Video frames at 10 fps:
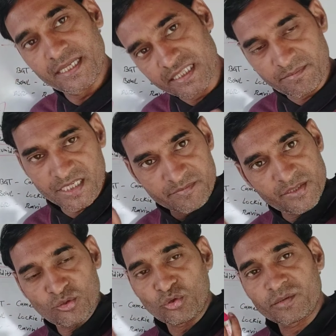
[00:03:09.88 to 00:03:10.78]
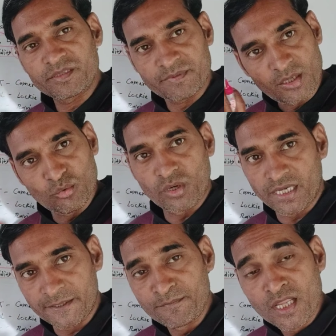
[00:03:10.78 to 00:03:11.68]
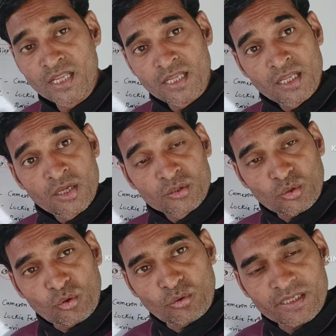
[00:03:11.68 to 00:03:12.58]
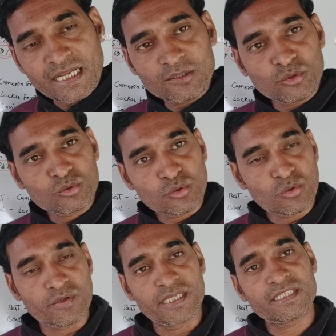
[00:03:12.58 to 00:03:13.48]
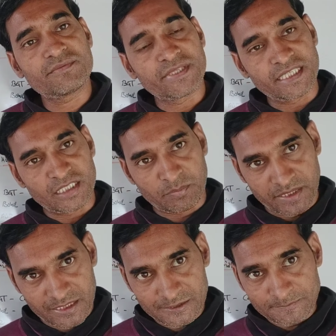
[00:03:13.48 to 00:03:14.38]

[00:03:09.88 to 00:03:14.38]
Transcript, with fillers: ऐसा मैच भी इन दोनों के बीच में हुआ है तो ओवरऑल दोस्तों इस विकेट पे